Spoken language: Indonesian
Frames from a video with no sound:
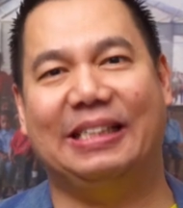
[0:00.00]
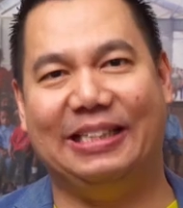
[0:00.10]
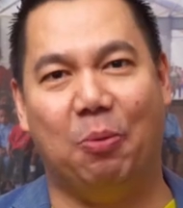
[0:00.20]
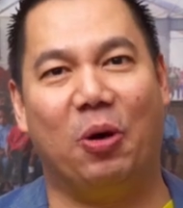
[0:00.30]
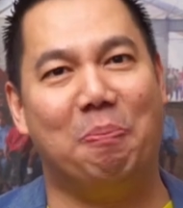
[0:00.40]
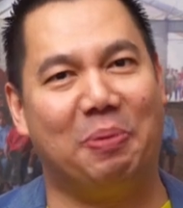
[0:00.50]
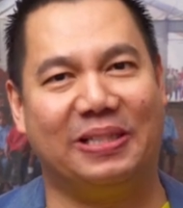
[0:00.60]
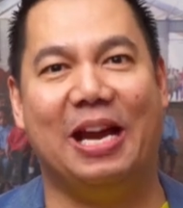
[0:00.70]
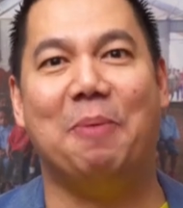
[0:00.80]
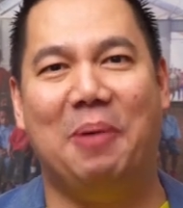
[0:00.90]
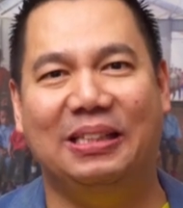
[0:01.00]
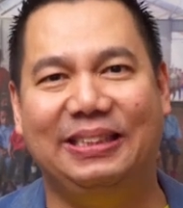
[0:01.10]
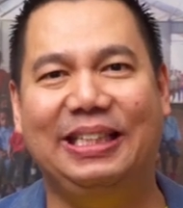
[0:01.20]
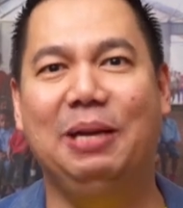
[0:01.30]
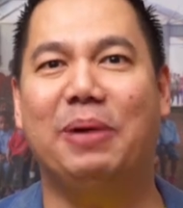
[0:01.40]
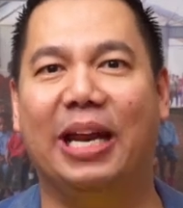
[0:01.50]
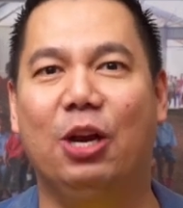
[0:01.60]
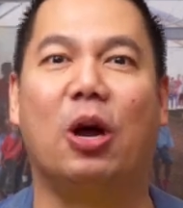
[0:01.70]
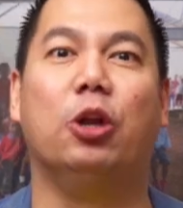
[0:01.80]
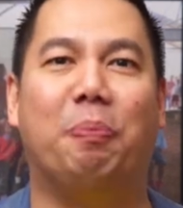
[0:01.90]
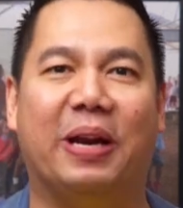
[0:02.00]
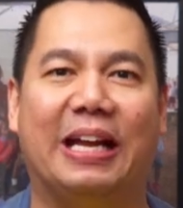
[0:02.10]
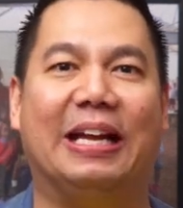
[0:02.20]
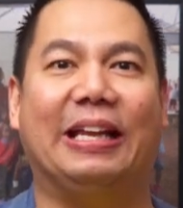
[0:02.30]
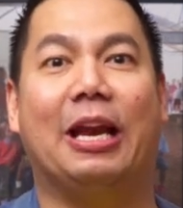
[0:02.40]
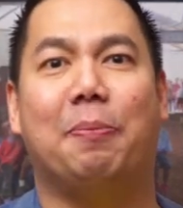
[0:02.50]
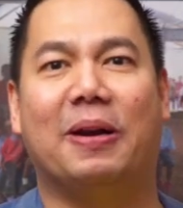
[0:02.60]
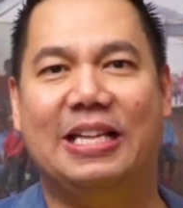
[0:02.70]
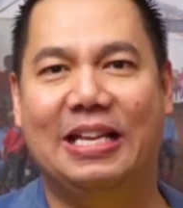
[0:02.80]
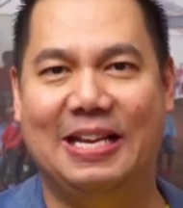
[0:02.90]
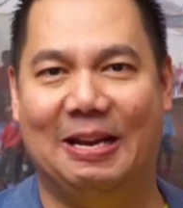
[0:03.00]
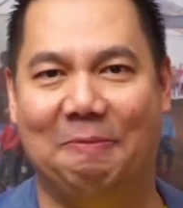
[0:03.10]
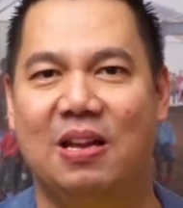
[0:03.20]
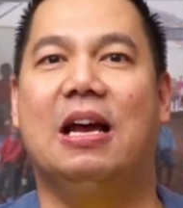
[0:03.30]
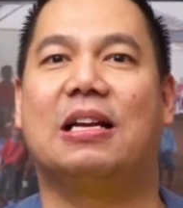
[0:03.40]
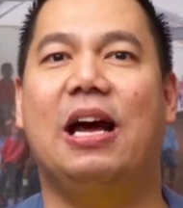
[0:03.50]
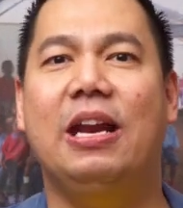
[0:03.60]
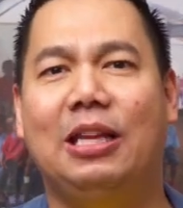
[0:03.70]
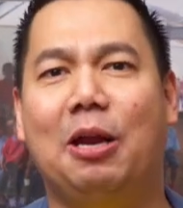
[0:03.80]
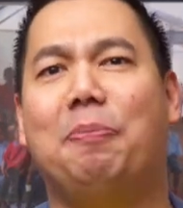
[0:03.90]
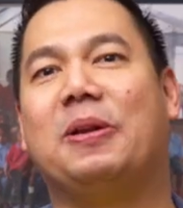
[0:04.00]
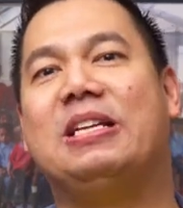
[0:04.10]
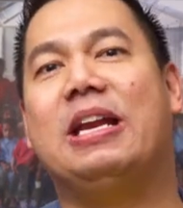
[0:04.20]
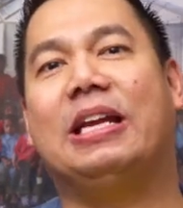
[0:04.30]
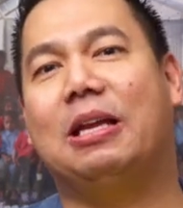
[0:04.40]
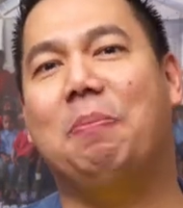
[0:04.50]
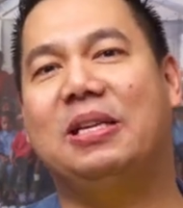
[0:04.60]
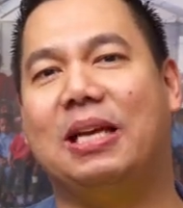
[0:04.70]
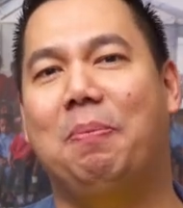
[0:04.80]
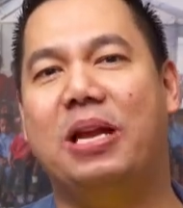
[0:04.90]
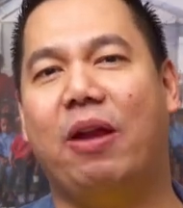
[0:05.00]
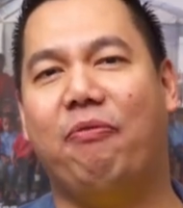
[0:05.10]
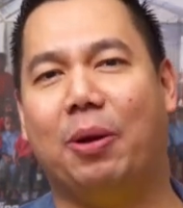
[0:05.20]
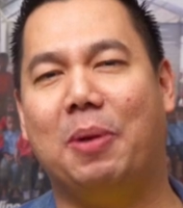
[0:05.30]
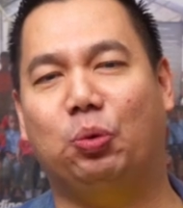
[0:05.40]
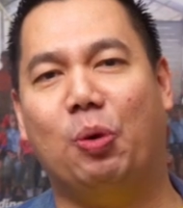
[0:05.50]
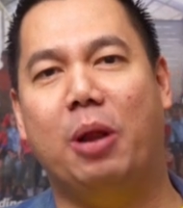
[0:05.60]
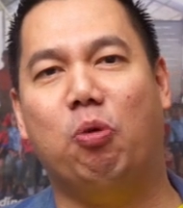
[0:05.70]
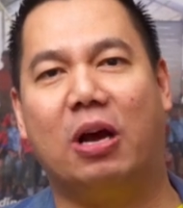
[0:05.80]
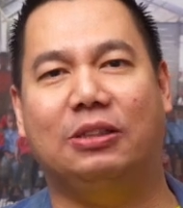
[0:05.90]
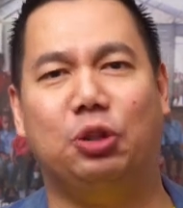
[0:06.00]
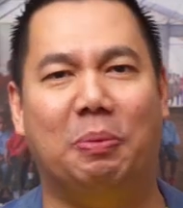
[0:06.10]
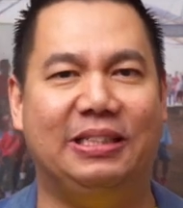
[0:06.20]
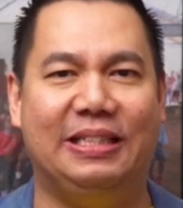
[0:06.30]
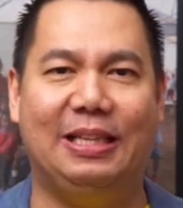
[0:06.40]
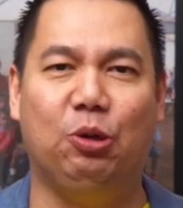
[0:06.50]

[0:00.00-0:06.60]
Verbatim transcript: Setiap orang percaya pasti merindukan untuk pergi ke tanah perjanjian. Karena di tanah perjanjian kita bisa melihat firman Tuhan bukan cuma sisi